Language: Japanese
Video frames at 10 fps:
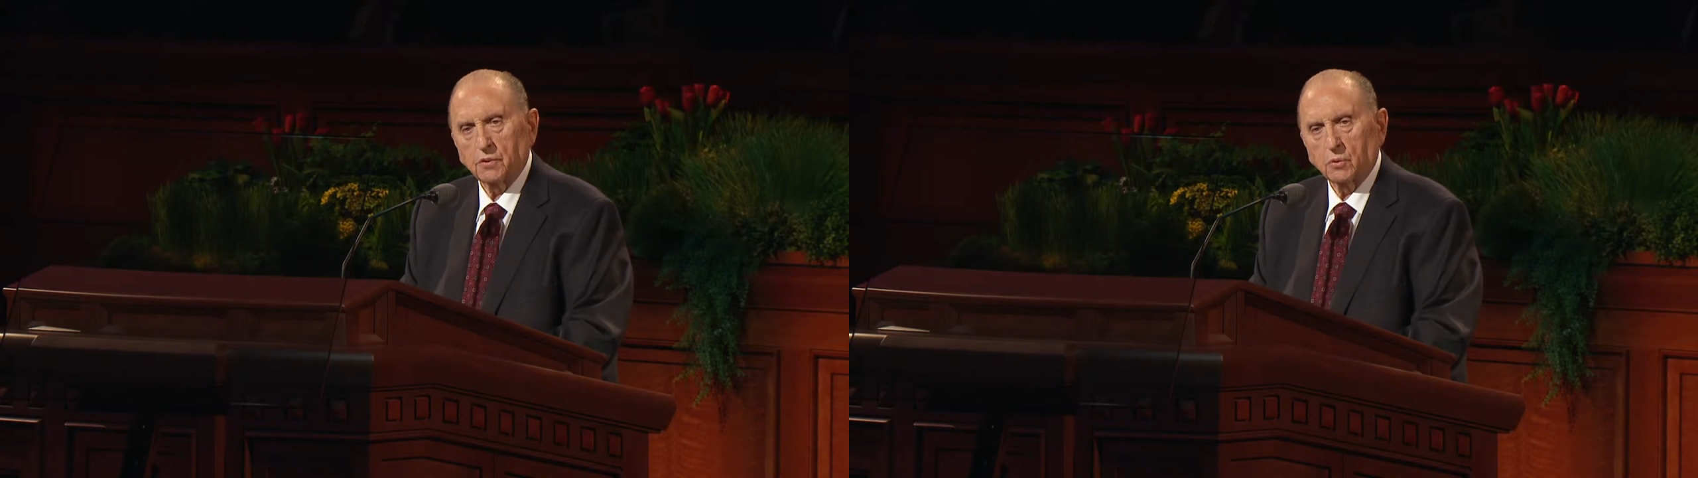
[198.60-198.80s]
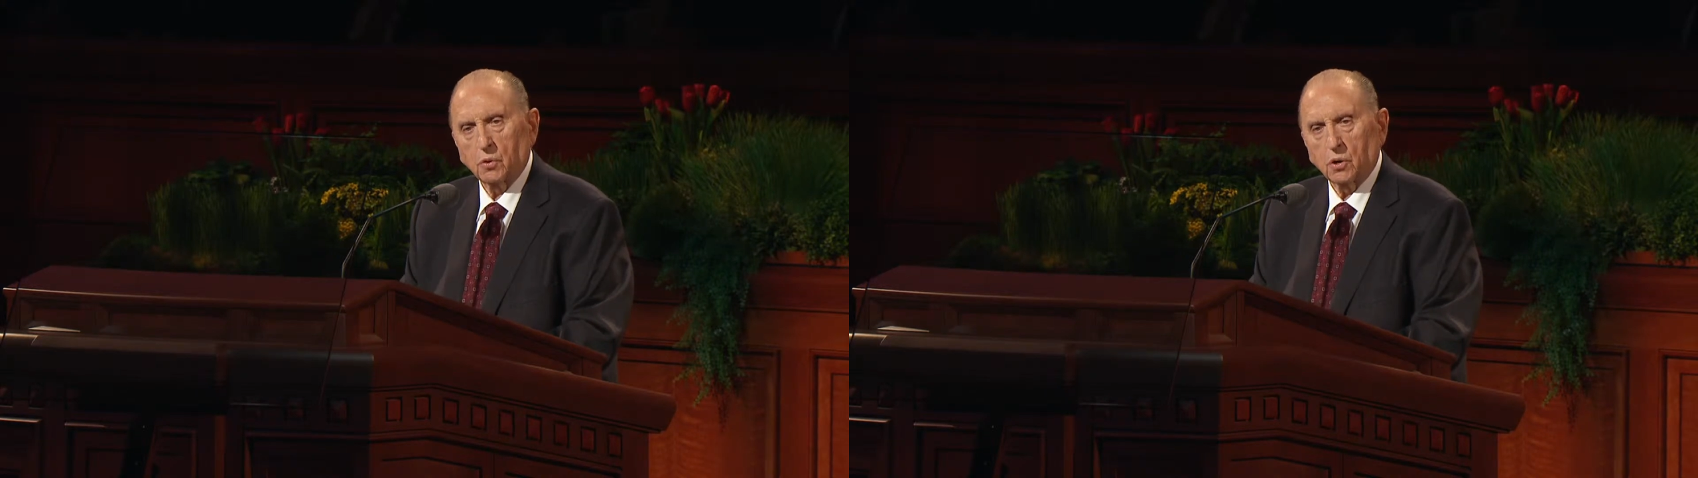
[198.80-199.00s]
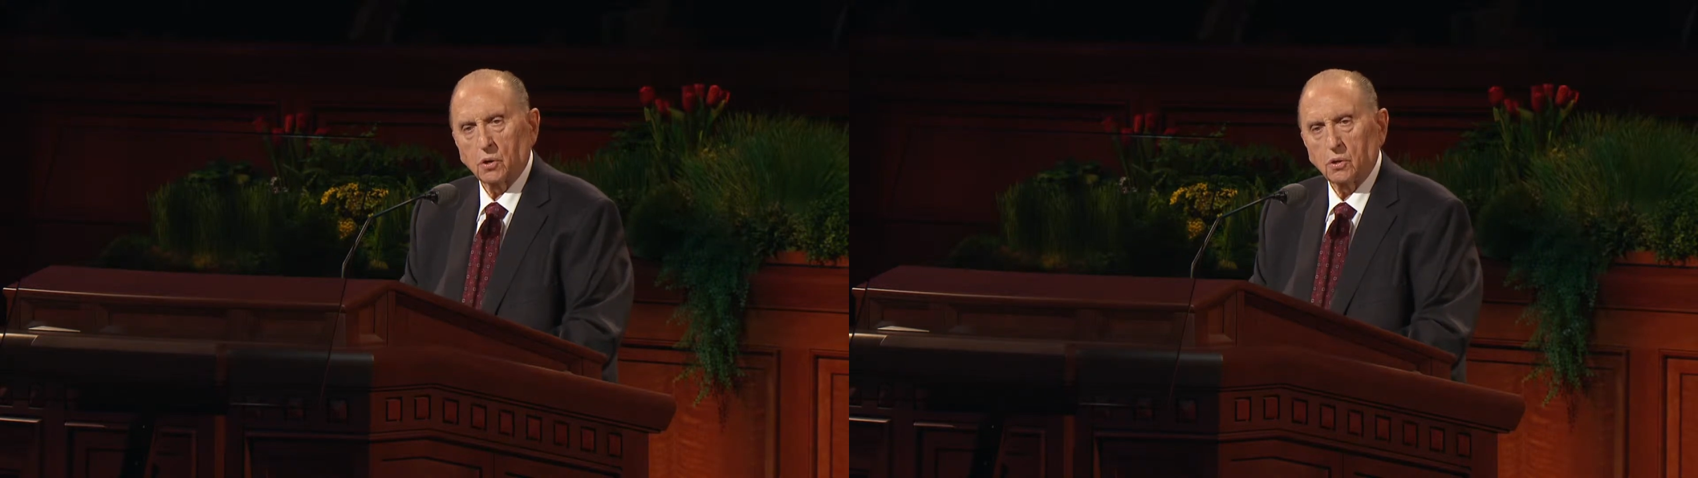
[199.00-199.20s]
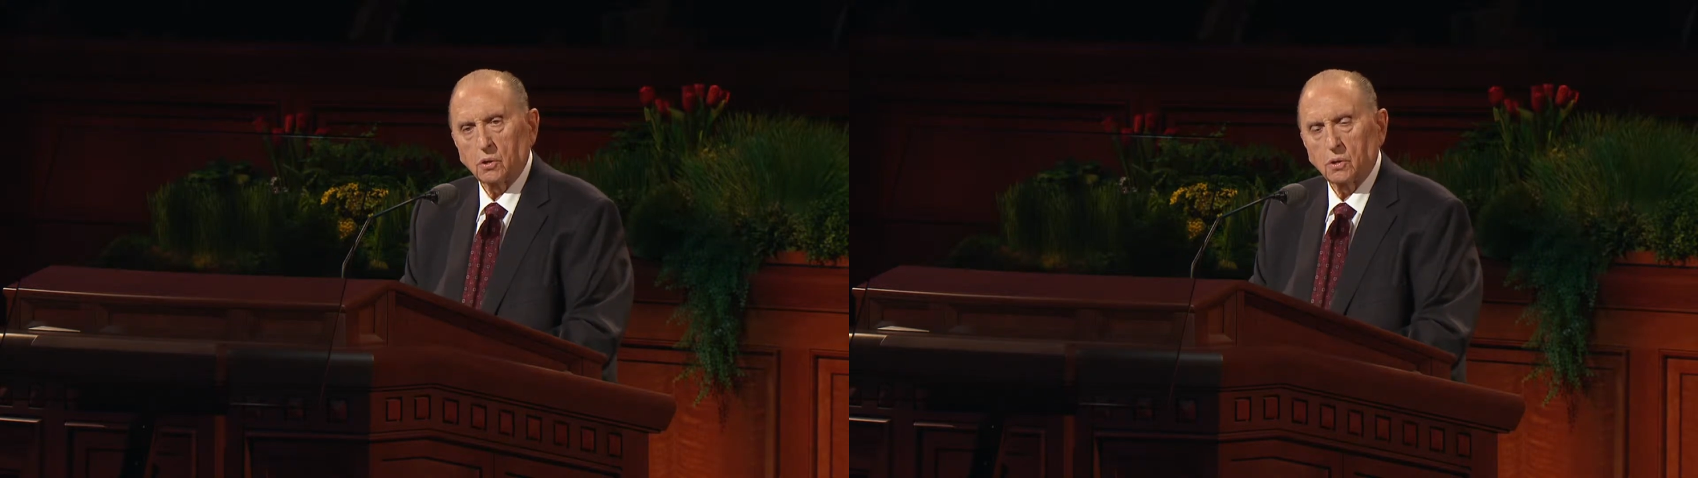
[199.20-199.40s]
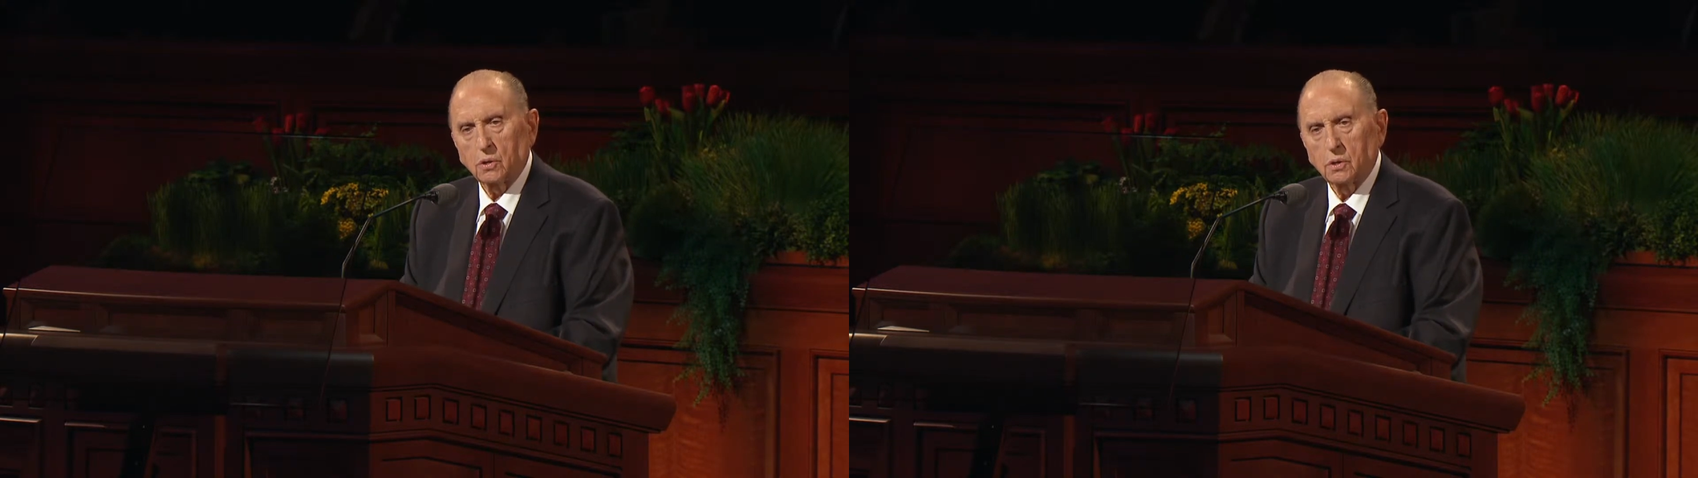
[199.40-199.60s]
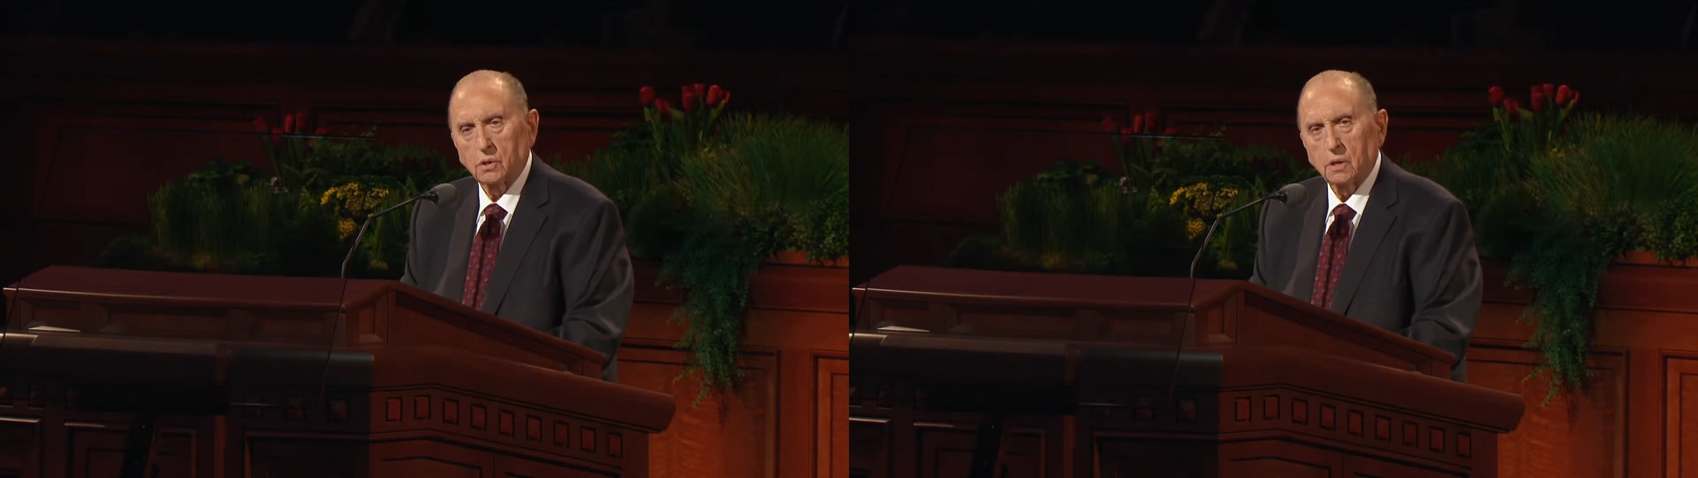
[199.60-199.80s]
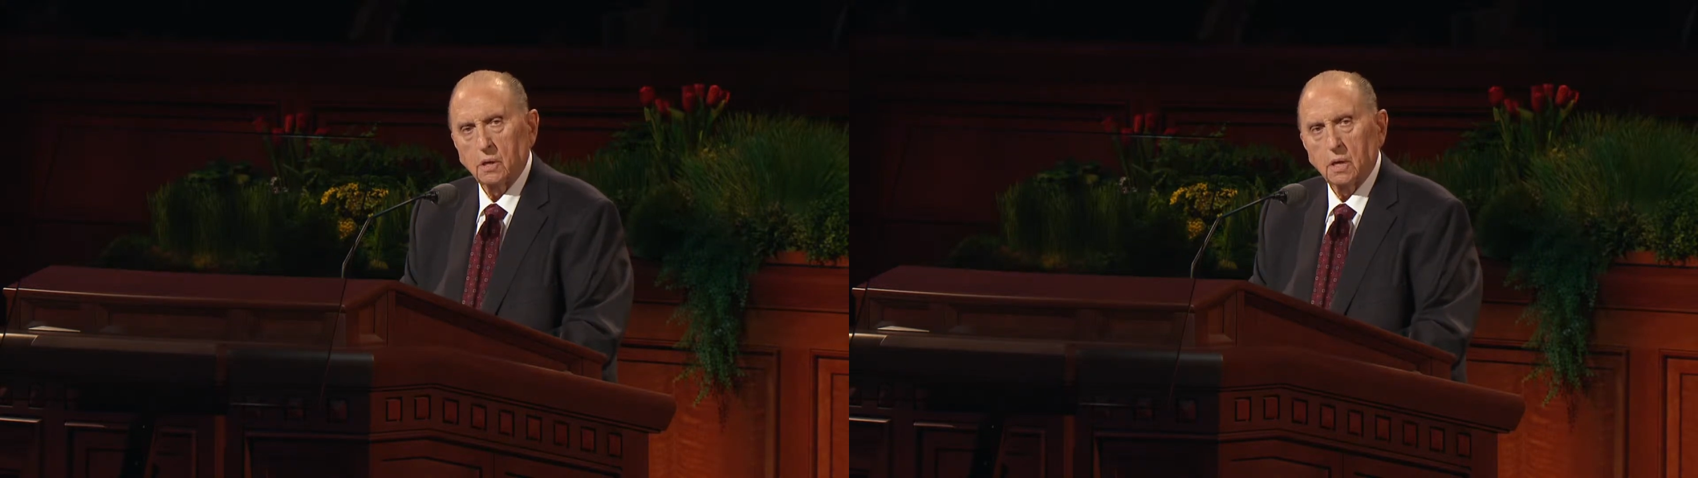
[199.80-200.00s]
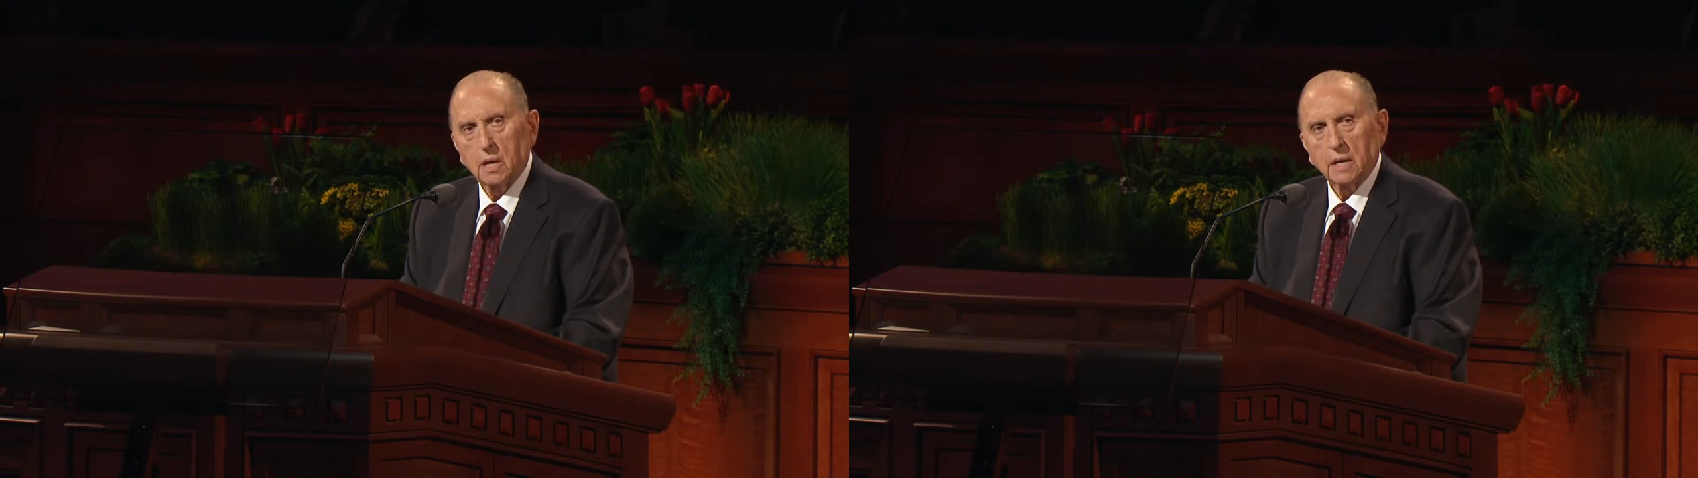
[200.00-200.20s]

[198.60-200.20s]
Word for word: この聖女の中には